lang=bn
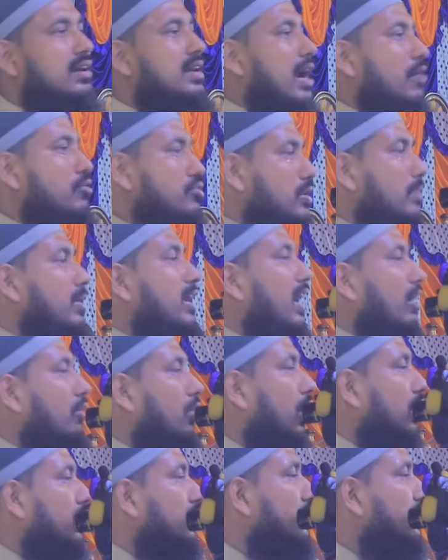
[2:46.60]
নাউজবিলা
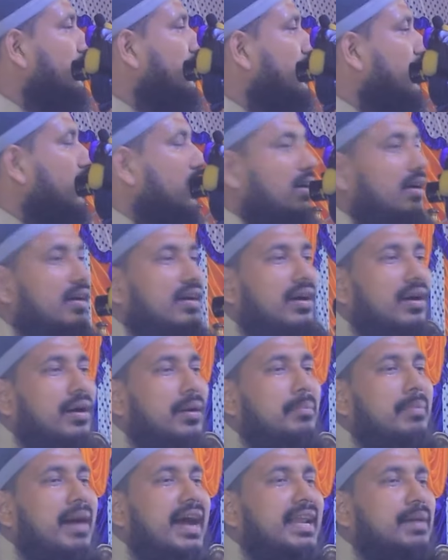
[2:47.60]
কন
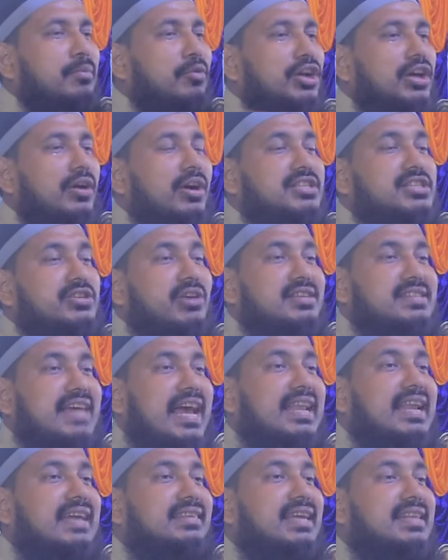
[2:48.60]
মানে মনে হচ্ছে
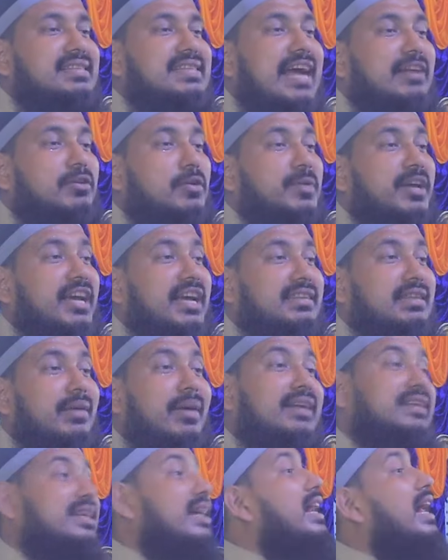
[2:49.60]
জান্নাতের সার্টিফিকেট
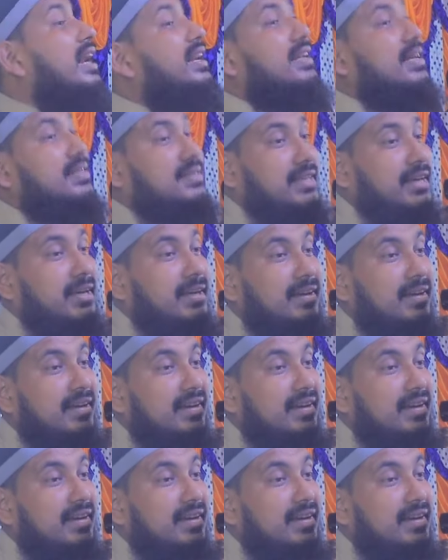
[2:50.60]
দেওয়া ডিলের নেছে